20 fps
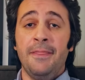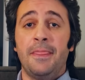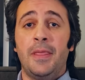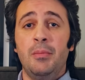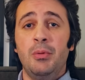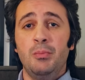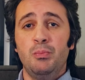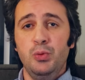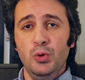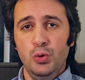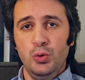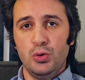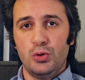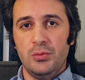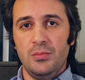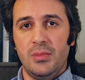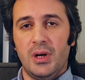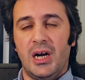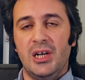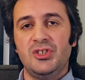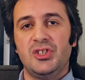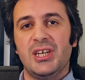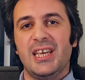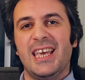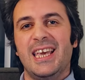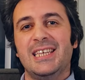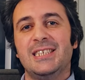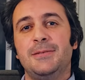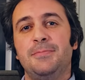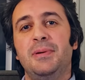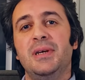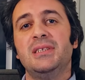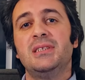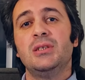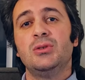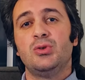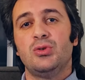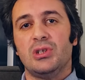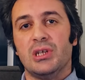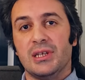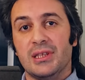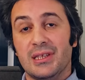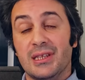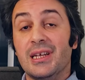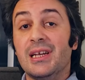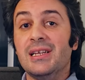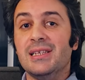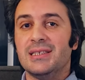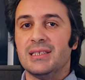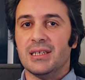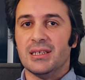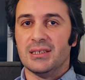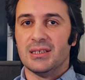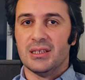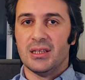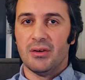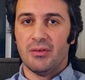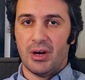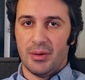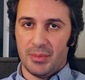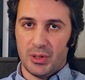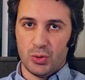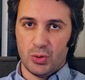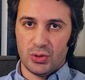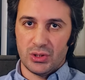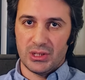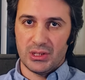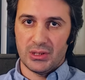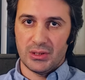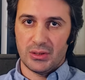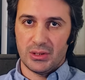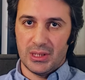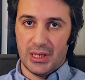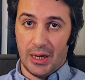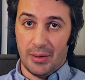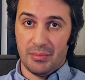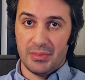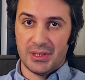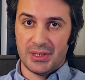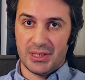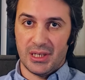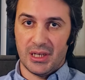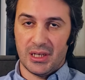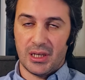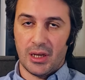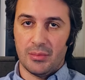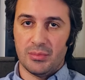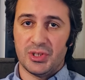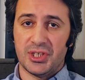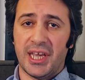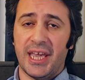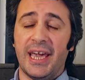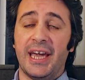Tabi bu durum ancak SPSS üzerinden analizlerinize devam ediyorsanız yapmanız gereken bir şey.